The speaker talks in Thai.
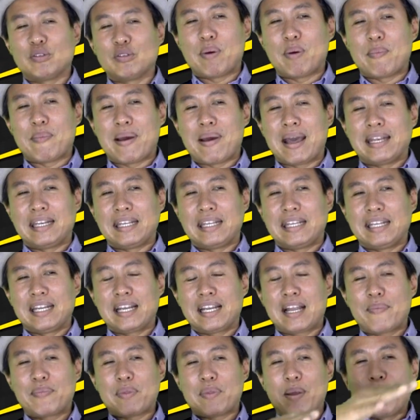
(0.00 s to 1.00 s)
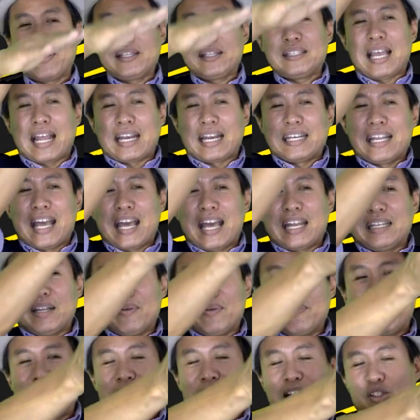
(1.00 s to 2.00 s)
ประมาณนี้นะครับทำให้แสงแดดเนี่
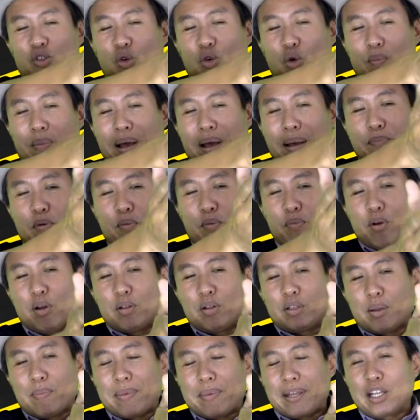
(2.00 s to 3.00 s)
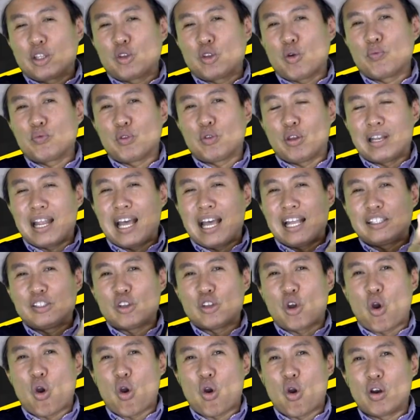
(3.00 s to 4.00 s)
ยเวลาส่งมาปุ๊บก็จะไม่กระทบต่อหน้าจ
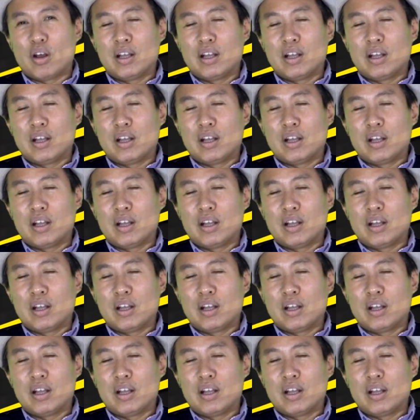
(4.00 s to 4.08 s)
อ